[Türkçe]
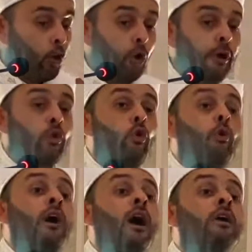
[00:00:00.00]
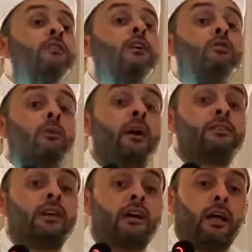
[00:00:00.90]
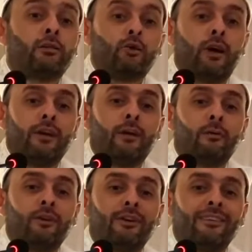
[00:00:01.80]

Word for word: Ömer o koma halinden namaz diye kalkıyor ayağa böyle.